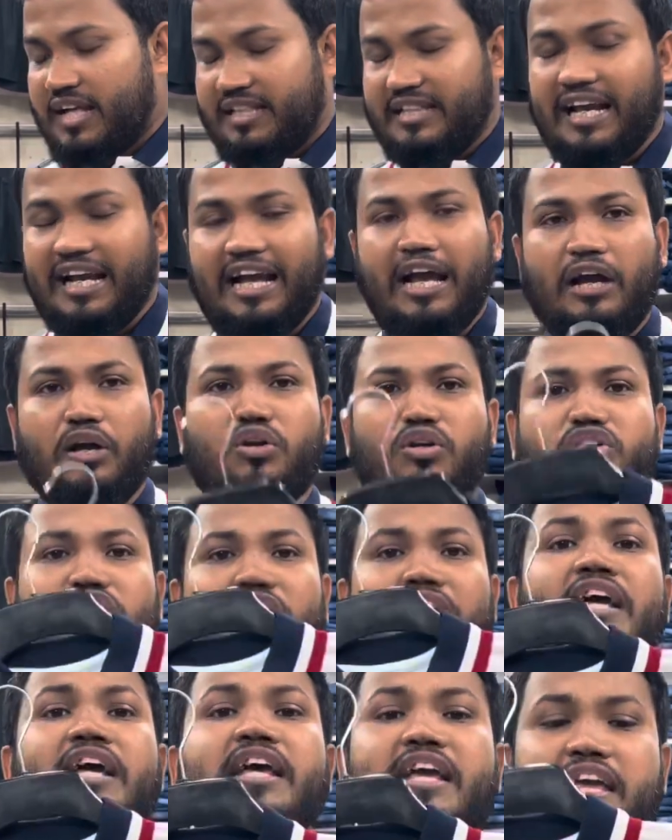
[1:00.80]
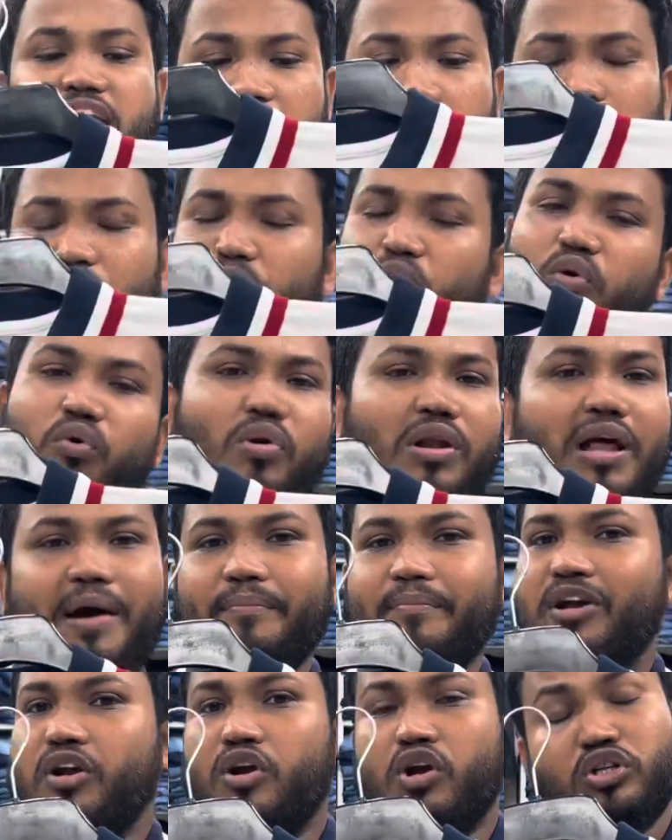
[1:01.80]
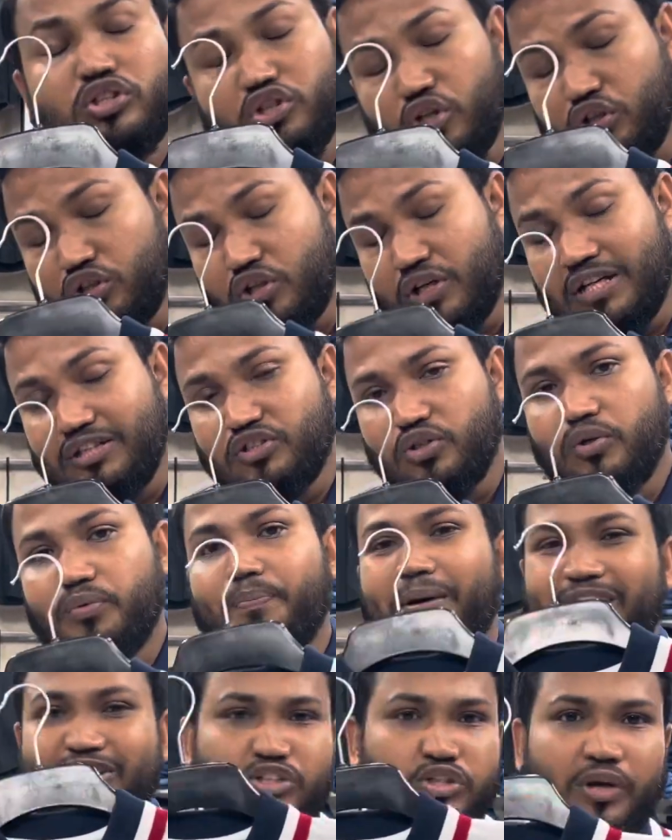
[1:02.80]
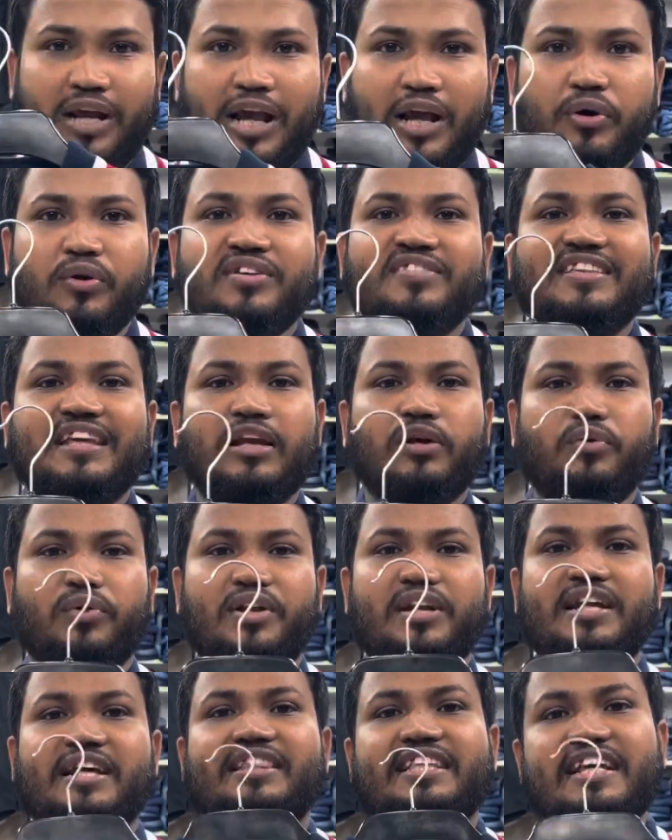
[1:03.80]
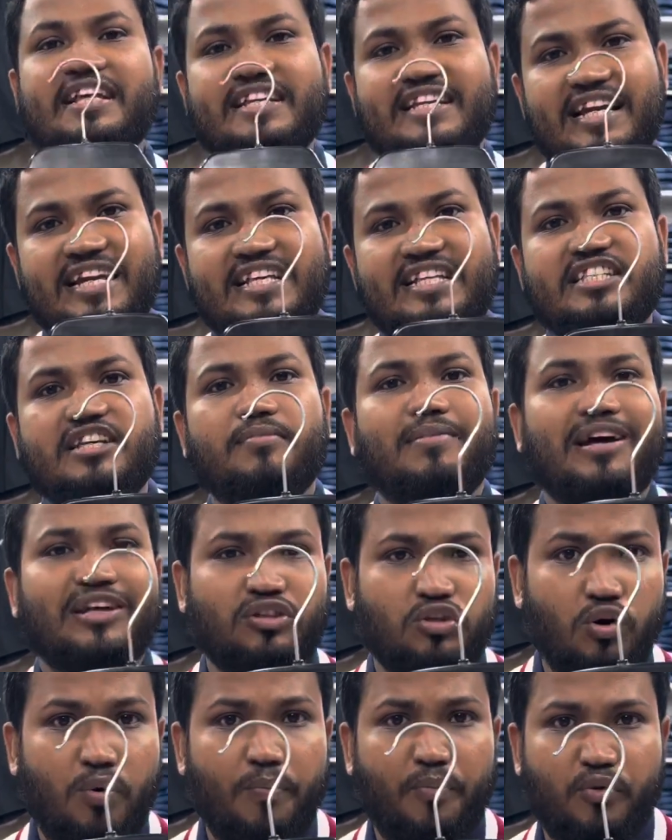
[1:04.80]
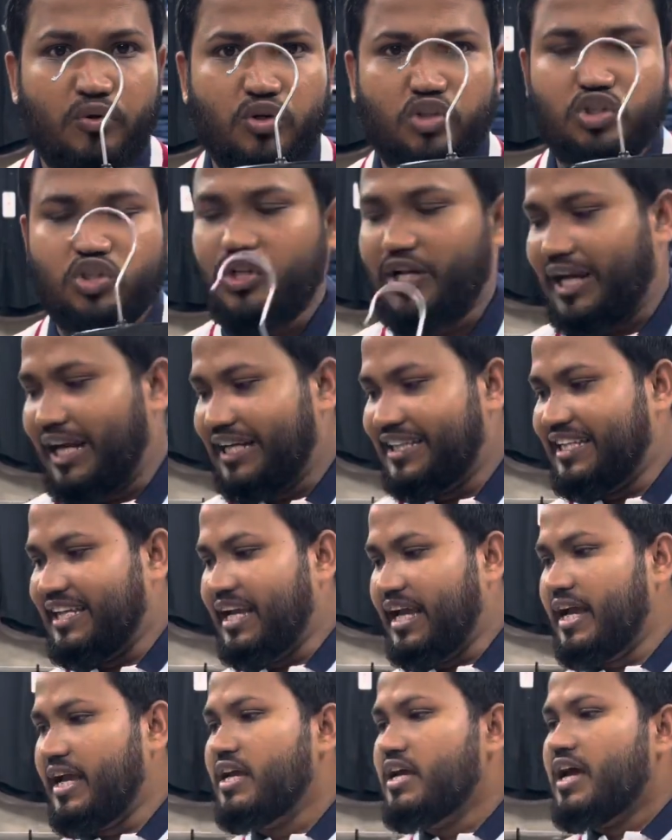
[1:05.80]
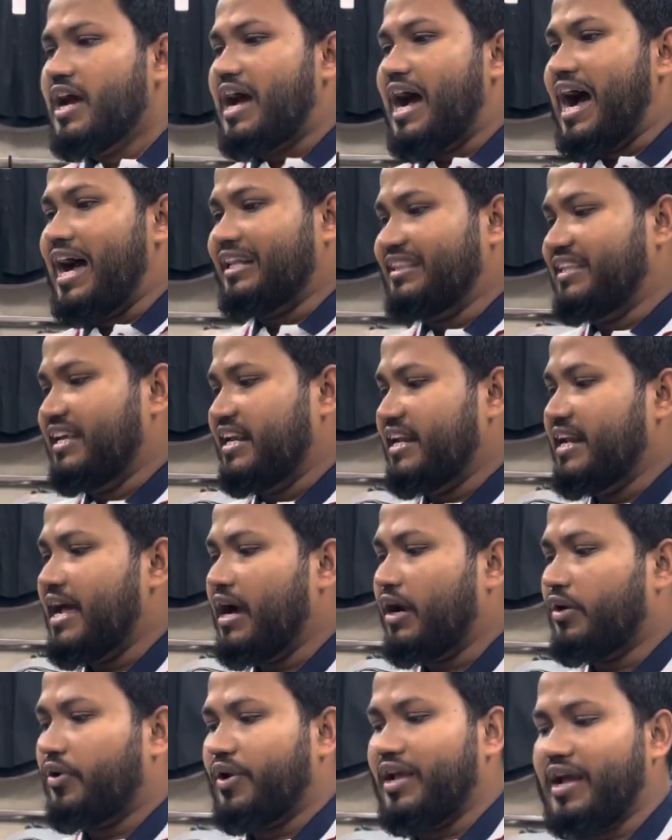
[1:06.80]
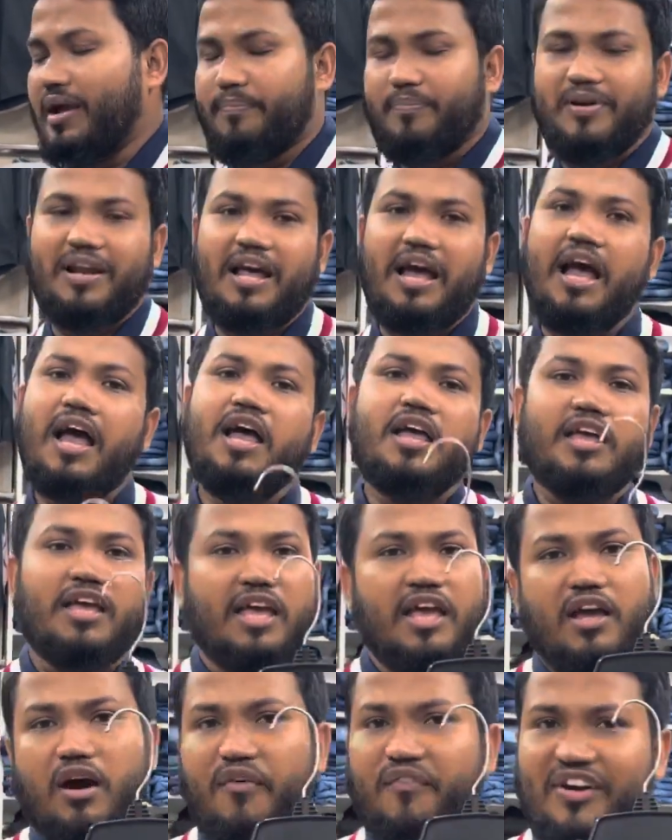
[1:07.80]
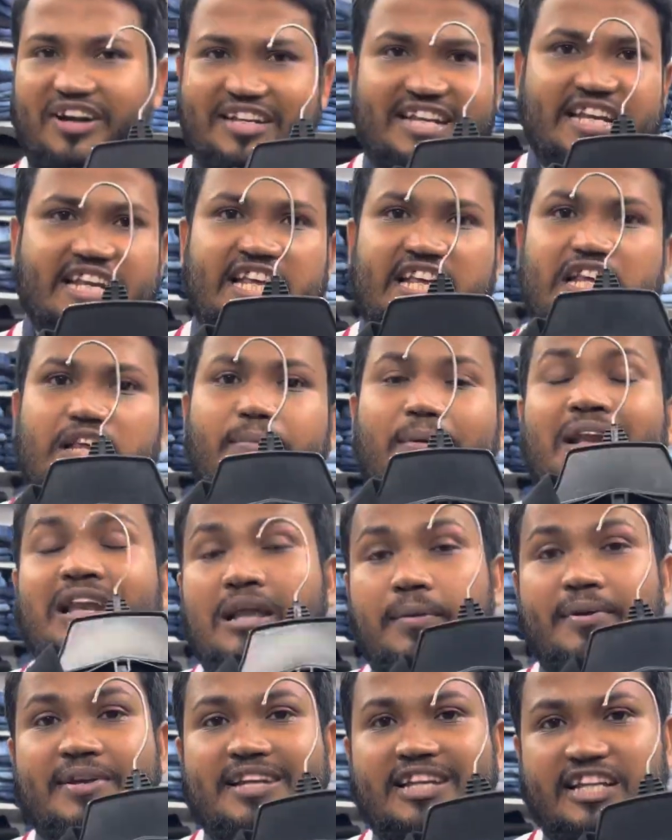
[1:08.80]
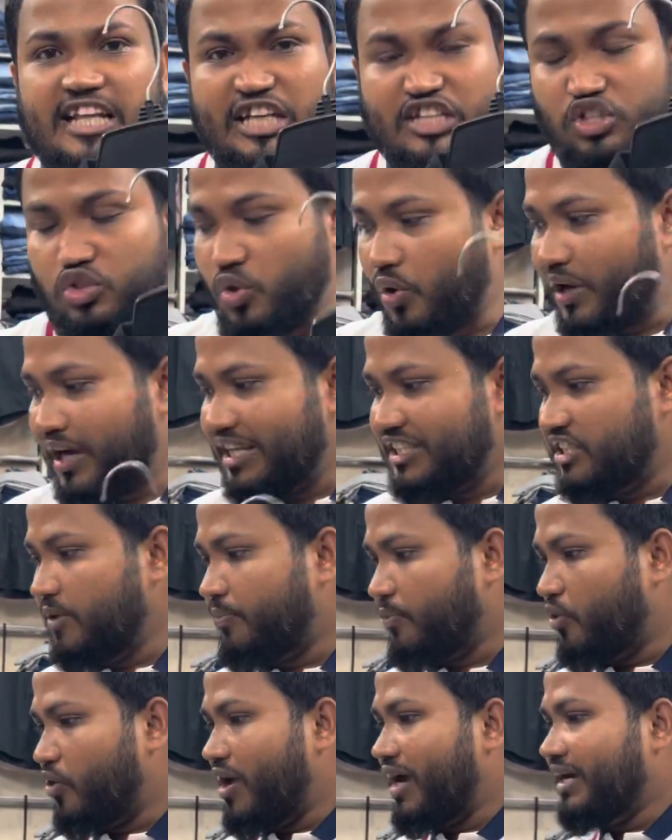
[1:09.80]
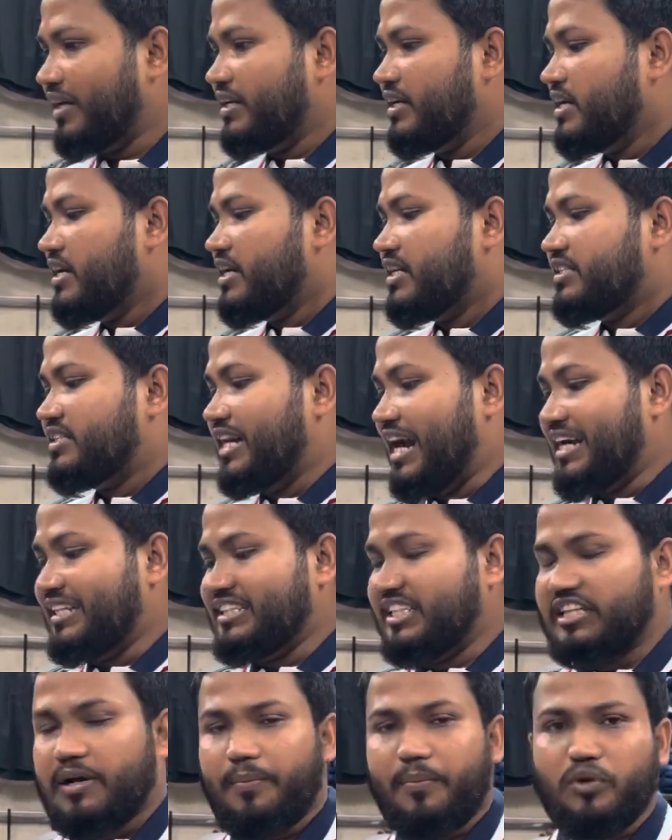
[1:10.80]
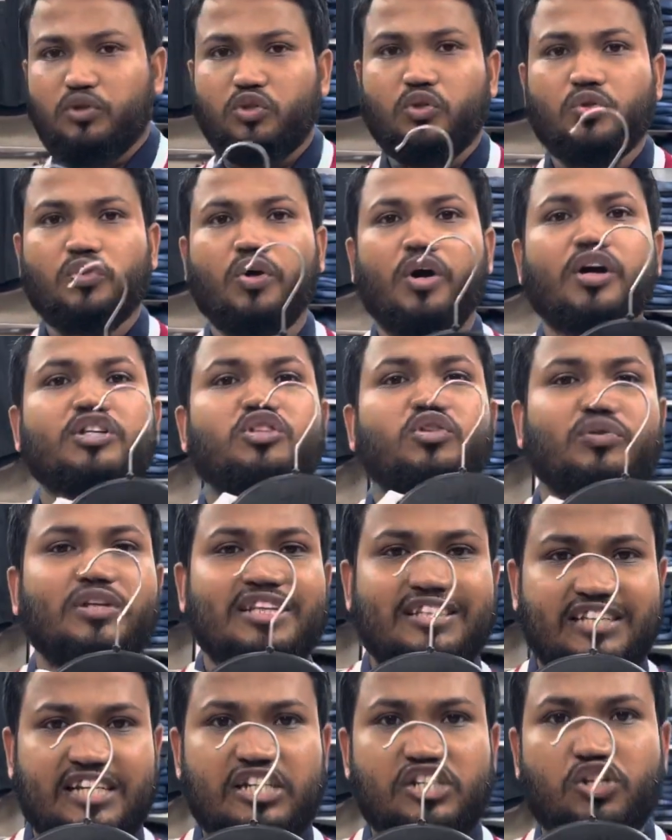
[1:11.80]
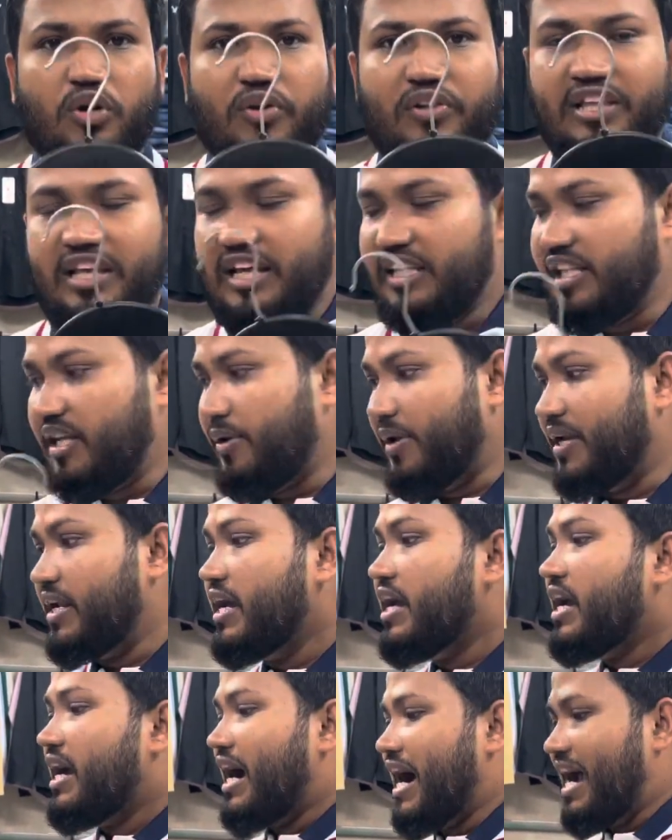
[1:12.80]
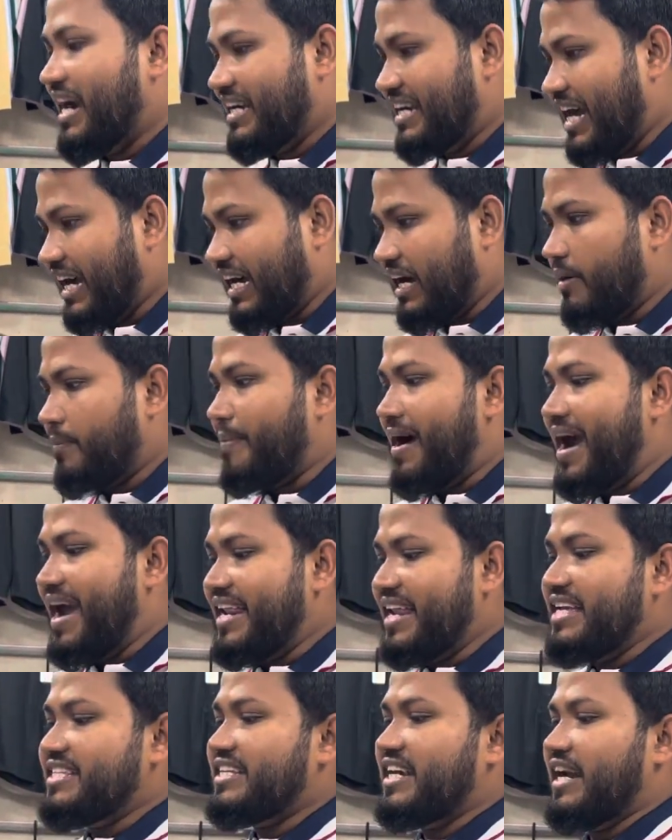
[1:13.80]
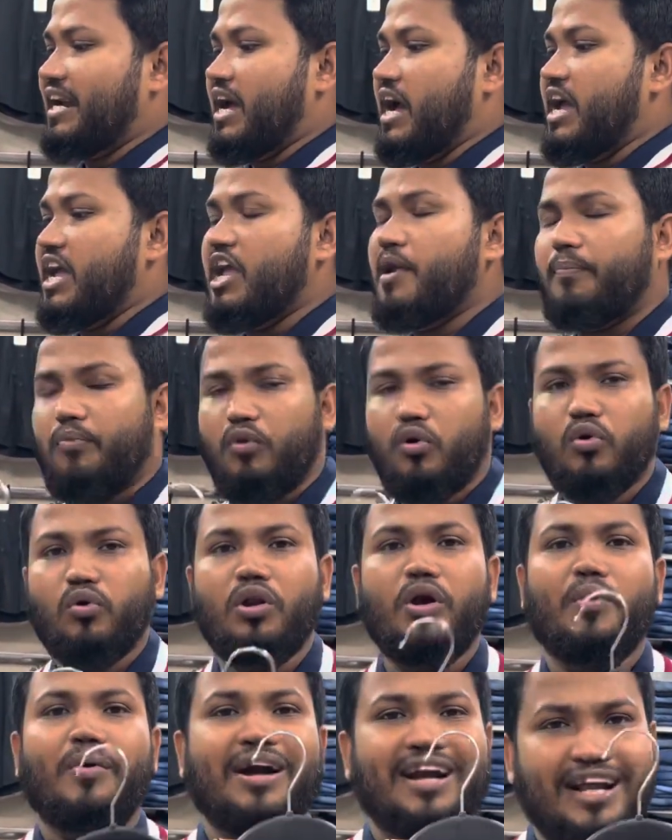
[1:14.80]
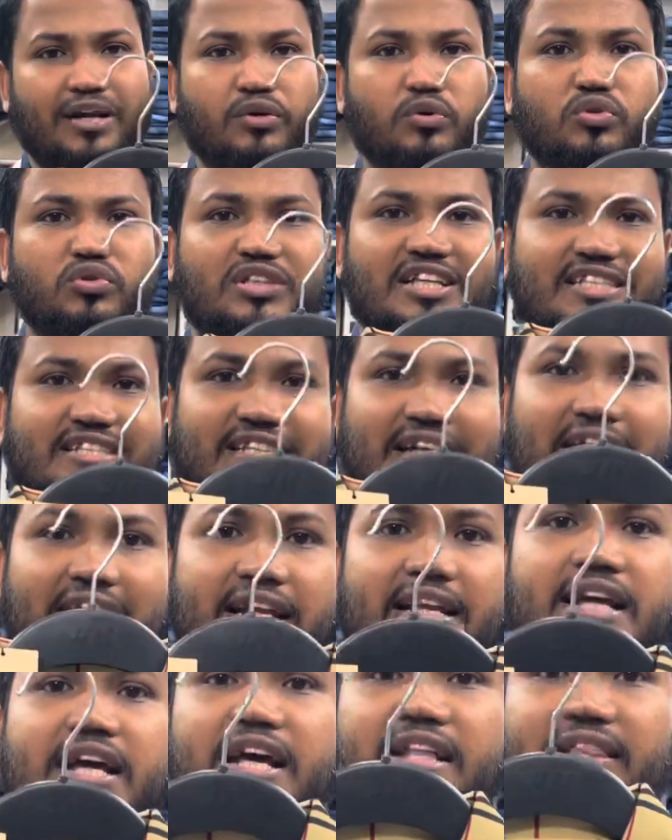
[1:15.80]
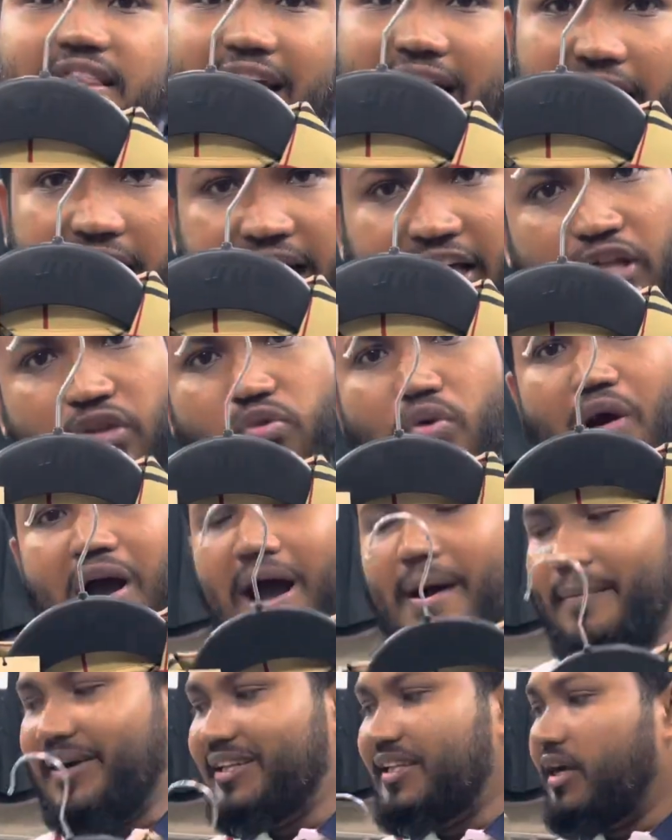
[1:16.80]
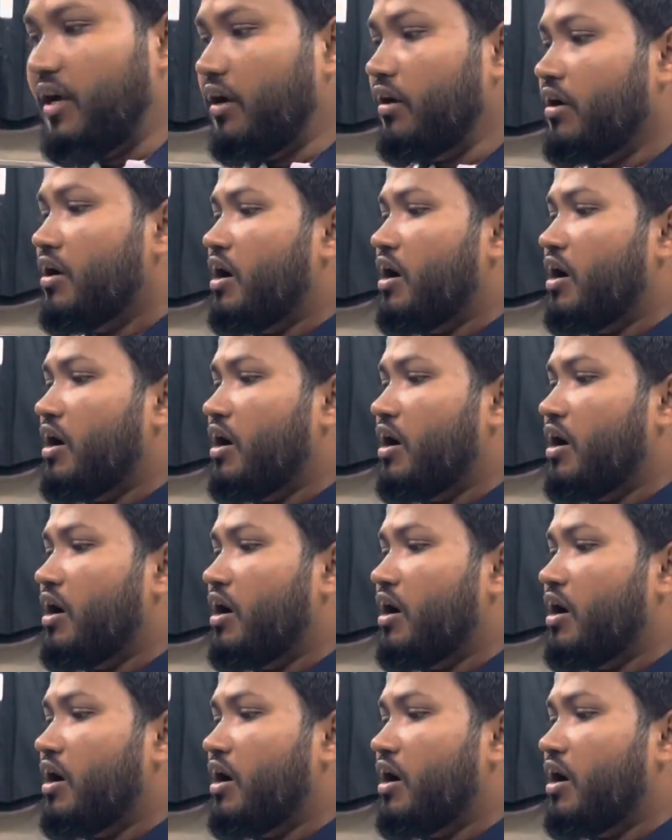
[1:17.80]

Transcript: দেখা গেলো যে এই পলোগুলো আমরা সচরাচর পাঁচশো টাকা করে সেল করি না তিনটে নিচ্ছে মাত্র পনেরোশো টাকা দিয়ে আর দেরি না করে আপনারা এই অফারটি নিয়ে নেবেন লিমিটেড স্টক আছে প্রোডাক্ট যার যেটা পছন্দ হয় শুধু স্ক্রিনশট দিয়ে দিবেন আর ঢাকার বাইরে যারা এই পলোগুলো অর্ডার করতে চান তারা কিন্তু আমাদের